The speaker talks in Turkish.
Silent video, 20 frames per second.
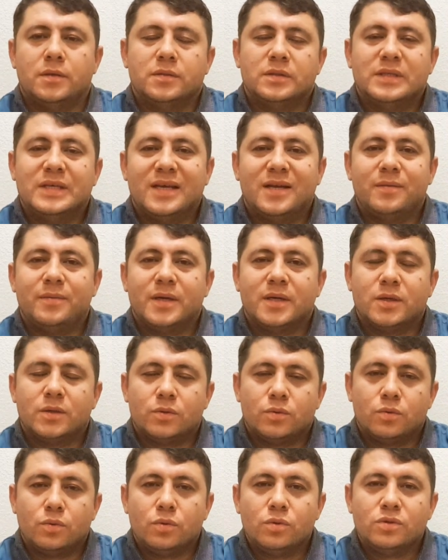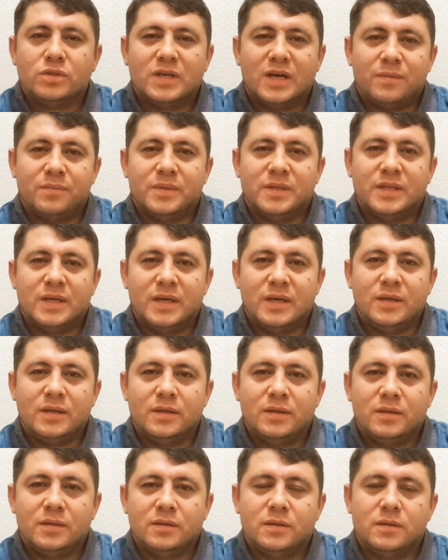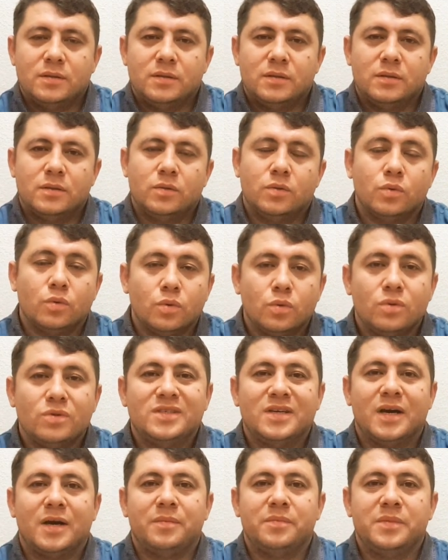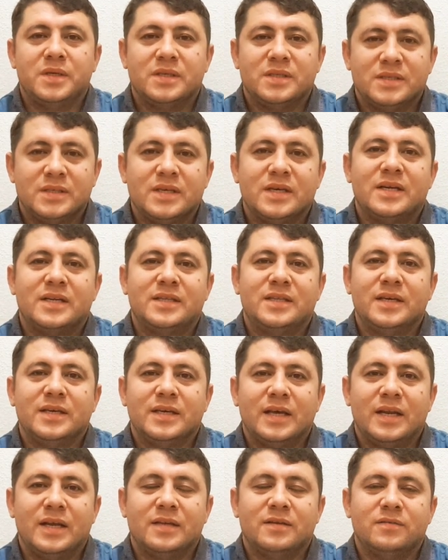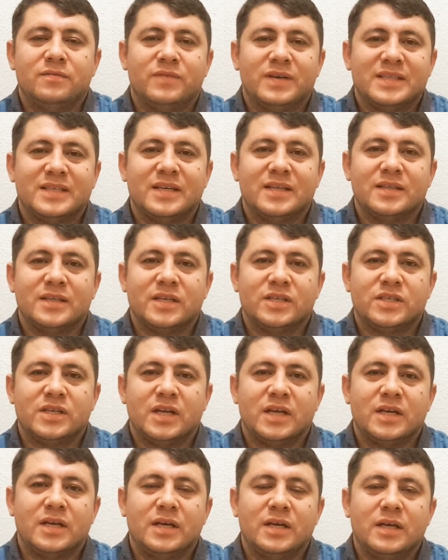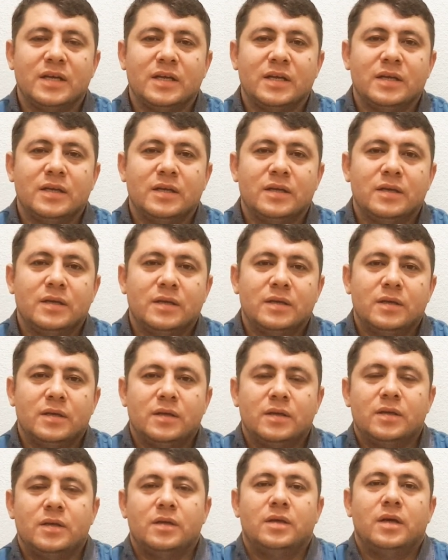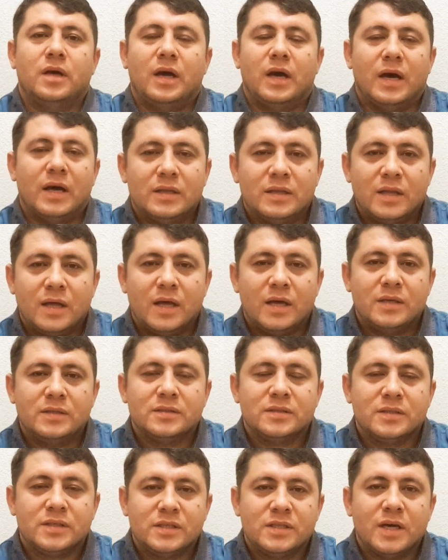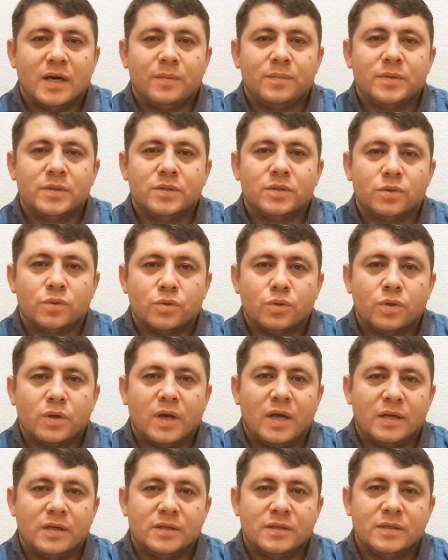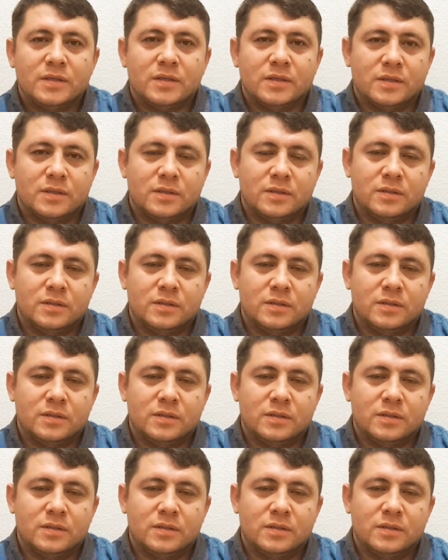Diyarbakır Ulu Cami'de Ulu Cami'ye ziyarete gelen vatandaşlara Allah'ın kitabını, Kur'an'ını